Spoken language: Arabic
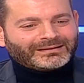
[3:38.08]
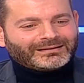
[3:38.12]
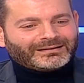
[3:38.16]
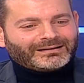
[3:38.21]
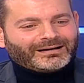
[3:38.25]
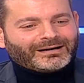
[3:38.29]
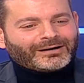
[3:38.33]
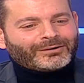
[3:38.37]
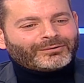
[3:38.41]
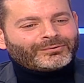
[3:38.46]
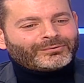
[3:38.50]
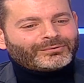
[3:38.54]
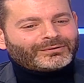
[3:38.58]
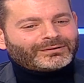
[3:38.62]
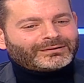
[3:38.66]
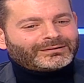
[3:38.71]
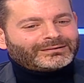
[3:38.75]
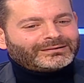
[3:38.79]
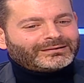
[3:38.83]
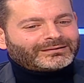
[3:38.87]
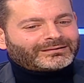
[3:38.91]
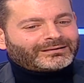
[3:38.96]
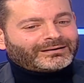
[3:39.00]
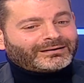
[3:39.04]
او
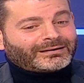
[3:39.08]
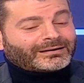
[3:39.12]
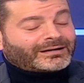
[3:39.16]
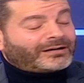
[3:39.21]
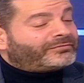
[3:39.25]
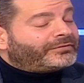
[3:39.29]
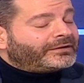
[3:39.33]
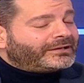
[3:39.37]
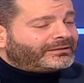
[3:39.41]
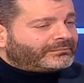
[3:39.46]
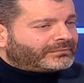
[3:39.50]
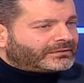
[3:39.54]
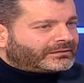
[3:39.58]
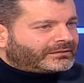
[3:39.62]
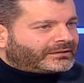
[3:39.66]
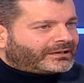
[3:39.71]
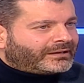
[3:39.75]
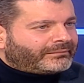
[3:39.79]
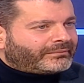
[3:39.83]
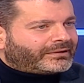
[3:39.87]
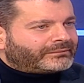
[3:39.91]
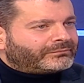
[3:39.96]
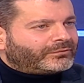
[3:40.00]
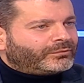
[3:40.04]
لقاء كفيل
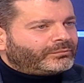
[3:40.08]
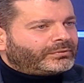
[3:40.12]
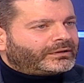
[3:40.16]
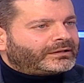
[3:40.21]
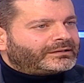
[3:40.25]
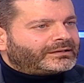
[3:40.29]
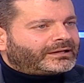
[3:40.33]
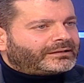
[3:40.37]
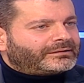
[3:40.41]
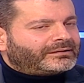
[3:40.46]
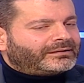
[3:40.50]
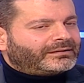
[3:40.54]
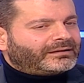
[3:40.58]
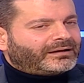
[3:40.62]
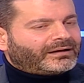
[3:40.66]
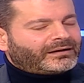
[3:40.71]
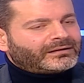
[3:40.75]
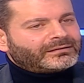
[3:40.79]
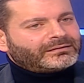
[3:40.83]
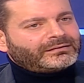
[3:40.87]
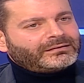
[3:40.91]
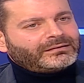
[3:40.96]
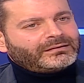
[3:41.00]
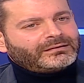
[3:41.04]
متضامن ممكن يعني
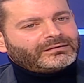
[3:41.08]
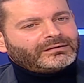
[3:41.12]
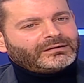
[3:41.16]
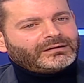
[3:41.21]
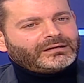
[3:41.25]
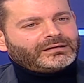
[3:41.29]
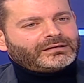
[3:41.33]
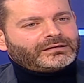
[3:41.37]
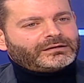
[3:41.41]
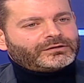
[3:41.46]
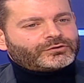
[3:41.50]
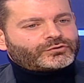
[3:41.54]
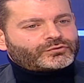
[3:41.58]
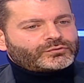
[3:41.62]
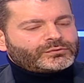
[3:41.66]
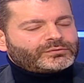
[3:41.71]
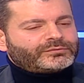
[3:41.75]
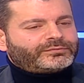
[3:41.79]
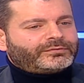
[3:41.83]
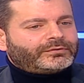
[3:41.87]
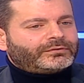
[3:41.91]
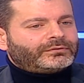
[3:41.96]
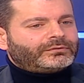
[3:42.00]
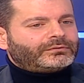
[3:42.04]
القاضي
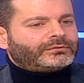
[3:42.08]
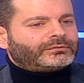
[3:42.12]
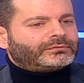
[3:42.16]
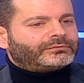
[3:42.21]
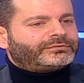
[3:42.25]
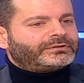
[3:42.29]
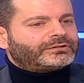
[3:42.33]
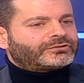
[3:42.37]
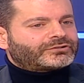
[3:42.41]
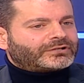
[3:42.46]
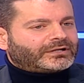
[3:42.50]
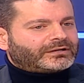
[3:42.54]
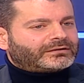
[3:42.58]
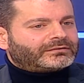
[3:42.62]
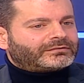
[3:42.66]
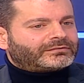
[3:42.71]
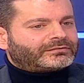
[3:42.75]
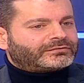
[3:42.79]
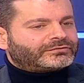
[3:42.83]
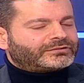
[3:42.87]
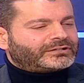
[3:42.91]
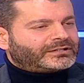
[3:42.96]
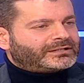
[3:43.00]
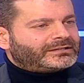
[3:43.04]
يشوف انه في
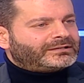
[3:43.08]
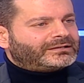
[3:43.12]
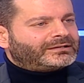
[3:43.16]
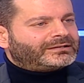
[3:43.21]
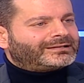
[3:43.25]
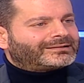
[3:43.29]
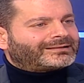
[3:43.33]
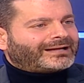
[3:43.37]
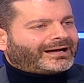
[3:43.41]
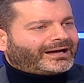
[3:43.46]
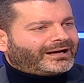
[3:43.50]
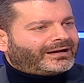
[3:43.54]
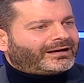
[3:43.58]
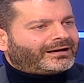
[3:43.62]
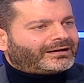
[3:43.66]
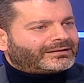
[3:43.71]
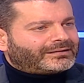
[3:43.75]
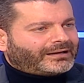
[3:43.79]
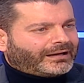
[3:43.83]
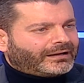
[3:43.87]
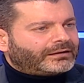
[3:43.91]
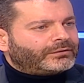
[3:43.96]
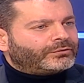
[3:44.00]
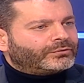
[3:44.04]
شخص جاي يتعهد
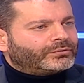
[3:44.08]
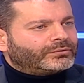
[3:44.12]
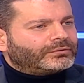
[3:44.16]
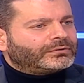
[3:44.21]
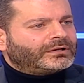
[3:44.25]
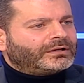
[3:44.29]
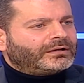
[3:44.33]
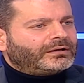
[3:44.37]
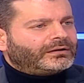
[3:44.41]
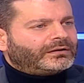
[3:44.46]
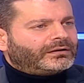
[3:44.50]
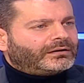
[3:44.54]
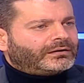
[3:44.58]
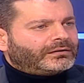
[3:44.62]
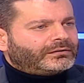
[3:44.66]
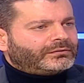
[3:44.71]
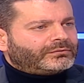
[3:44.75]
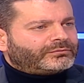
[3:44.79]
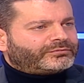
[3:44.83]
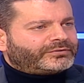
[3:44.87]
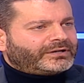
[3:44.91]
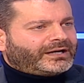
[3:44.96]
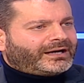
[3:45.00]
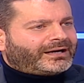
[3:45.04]
عنه انه
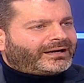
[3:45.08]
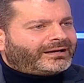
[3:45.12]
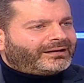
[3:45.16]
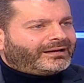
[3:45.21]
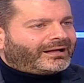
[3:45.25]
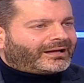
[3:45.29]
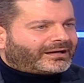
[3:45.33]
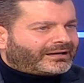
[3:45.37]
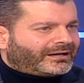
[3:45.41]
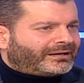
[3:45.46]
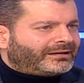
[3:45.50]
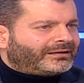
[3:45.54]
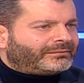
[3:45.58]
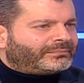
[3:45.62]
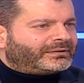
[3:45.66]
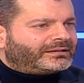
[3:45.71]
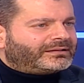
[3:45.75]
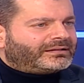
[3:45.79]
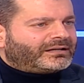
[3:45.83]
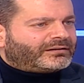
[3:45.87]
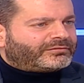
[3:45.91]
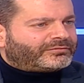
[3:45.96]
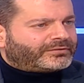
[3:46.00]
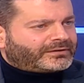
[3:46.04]
في حال اخل
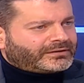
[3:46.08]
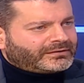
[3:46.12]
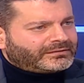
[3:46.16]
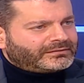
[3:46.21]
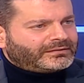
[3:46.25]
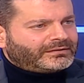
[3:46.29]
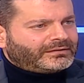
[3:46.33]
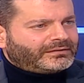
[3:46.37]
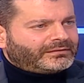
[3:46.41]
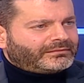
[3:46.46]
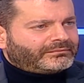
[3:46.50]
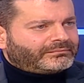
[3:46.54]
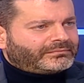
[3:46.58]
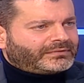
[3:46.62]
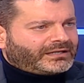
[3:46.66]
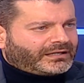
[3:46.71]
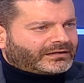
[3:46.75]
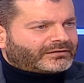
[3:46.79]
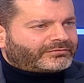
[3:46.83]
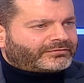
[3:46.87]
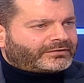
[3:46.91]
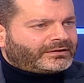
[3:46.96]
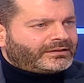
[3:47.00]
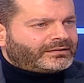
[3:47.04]
بالدفع
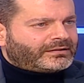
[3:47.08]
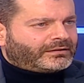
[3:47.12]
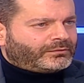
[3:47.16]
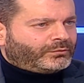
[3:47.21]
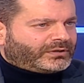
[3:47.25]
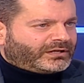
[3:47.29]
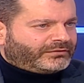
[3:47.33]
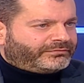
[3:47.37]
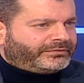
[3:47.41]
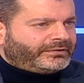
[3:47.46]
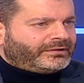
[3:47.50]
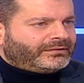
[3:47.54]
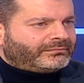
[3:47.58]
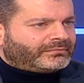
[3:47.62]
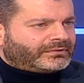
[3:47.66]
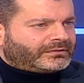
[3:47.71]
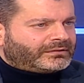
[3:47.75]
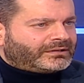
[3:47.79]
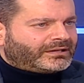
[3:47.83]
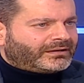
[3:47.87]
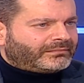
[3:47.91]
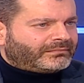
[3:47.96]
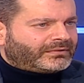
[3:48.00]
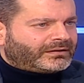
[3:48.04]
نعرف كلنا انه الكفيل
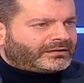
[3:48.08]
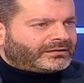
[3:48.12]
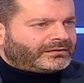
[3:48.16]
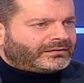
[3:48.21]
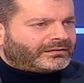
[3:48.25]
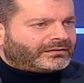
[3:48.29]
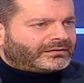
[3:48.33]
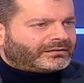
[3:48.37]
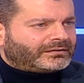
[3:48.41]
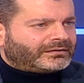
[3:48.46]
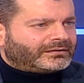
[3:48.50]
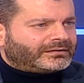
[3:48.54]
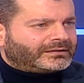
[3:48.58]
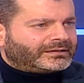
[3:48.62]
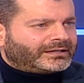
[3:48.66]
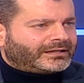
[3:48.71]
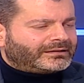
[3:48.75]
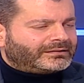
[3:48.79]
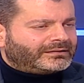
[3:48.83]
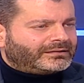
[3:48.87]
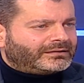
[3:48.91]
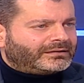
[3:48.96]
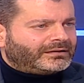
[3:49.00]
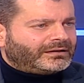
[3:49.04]
المتضامن
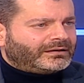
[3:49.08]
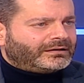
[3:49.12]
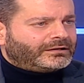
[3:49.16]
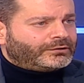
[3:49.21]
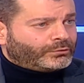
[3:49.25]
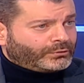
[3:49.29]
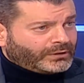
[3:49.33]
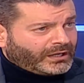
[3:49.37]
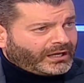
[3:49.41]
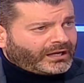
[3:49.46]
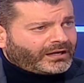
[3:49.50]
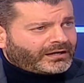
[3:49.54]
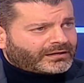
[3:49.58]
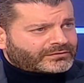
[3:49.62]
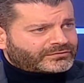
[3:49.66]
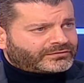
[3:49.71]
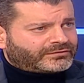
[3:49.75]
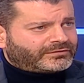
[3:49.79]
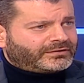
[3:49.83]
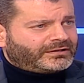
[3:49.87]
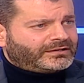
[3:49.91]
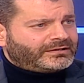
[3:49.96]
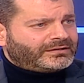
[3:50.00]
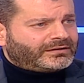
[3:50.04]
يعني يلاحق
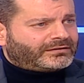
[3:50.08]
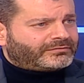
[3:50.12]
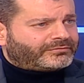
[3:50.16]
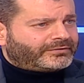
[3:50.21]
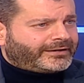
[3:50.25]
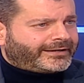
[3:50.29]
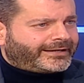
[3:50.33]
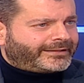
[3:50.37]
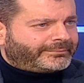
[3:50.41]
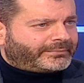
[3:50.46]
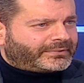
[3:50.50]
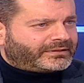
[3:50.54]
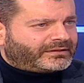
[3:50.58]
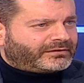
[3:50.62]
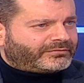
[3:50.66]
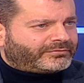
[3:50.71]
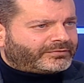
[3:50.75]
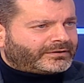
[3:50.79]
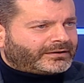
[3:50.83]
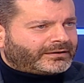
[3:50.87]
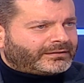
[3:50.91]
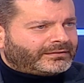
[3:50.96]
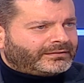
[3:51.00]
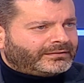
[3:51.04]
جزائيا في حال ما
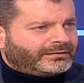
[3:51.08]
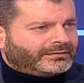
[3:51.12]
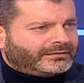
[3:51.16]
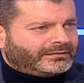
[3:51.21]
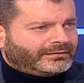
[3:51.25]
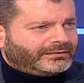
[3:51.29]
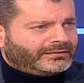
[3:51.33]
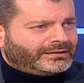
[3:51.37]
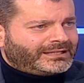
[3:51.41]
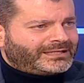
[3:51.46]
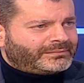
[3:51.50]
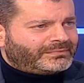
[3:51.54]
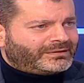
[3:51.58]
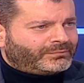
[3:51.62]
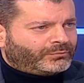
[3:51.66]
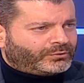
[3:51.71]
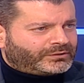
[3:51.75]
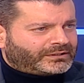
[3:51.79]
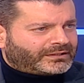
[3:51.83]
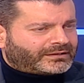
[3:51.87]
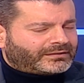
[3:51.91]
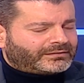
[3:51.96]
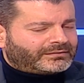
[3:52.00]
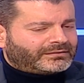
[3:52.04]
دفع القيمه
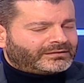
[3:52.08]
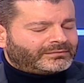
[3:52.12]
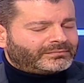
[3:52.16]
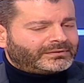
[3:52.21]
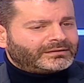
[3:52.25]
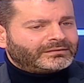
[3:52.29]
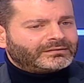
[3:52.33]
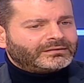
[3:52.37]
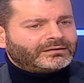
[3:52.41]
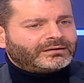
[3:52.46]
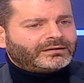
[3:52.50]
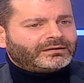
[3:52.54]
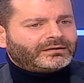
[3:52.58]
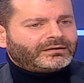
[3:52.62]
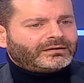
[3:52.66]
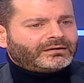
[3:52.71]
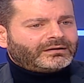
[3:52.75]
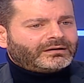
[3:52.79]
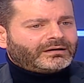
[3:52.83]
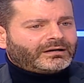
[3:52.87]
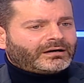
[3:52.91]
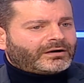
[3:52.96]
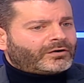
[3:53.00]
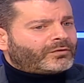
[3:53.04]
المترتبه
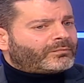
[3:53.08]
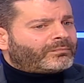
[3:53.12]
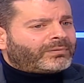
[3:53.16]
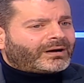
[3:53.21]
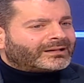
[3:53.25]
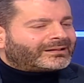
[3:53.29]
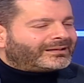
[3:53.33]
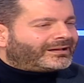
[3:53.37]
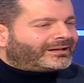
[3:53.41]
او بعض